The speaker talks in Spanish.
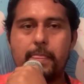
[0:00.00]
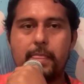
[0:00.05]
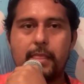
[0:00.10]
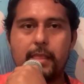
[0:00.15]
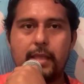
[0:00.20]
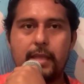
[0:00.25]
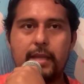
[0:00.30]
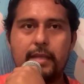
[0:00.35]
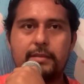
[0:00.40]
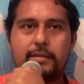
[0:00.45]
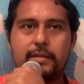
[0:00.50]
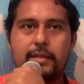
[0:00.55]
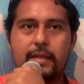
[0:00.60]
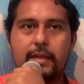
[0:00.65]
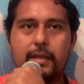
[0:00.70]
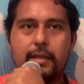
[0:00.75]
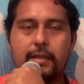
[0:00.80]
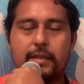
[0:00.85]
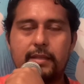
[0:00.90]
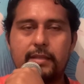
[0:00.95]

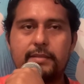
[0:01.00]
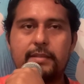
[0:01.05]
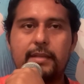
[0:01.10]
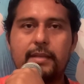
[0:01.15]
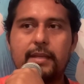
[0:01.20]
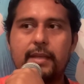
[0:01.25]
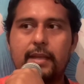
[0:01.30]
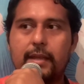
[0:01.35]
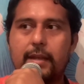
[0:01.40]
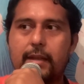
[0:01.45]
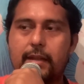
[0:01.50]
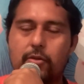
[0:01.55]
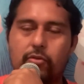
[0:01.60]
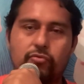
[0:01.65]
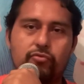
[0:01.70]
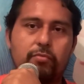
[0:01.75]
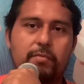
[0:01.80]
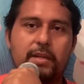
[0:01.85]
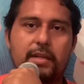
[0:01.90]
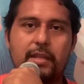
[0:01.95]
este, dicen que el
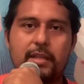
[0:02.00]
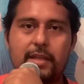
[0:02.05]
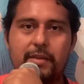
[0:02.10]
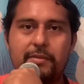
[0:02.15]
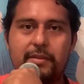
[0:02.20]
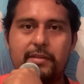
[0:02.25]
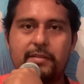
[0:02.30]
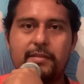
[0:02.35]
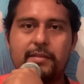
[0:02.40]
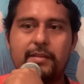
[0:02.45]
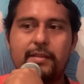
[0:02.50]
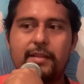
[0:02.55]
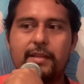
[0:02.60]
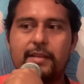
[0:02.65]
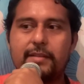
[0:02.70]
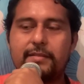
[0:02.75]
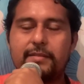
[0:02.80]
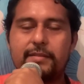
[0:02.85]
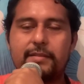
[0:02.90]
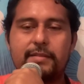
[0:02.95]
consumir cannabis
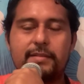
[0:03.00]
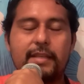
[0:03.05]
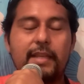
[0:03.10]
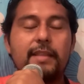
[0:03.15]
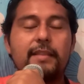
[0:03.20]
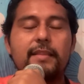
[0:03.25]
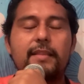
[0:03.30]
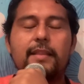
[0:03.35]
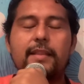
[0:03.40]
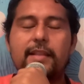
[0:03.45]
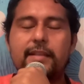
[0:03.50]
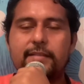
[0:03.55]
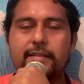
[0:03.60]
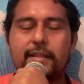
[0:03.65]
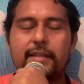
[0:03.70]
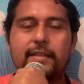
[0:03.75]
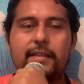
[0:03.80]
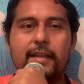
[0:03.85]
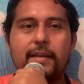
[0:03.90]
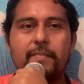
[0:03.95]
les,
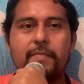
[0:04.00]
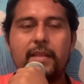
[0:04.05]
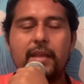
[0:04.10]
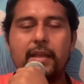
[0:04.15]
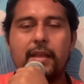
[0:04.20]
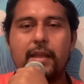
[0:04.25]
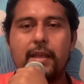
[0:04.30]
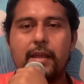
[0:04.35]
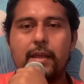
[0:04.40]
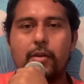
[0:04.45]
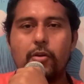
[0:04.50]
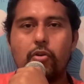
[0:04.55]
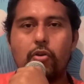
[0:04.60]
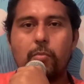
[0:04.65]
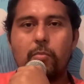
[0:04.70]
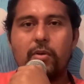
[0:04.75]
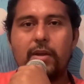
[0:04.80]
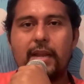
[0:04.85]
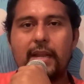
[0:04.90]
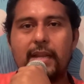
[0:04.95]
sienta
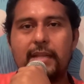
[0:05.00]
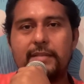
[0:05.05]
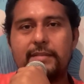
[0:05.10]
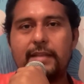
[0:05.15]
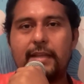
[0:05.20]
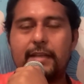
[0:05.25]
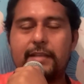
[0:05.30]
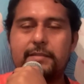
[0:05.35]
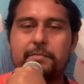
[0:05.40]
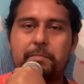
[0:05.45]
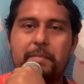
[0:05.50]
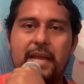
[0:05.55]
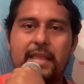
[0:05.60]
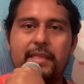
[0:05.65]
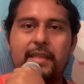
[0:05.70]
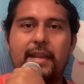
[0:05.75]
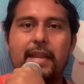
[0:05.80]
como que les expande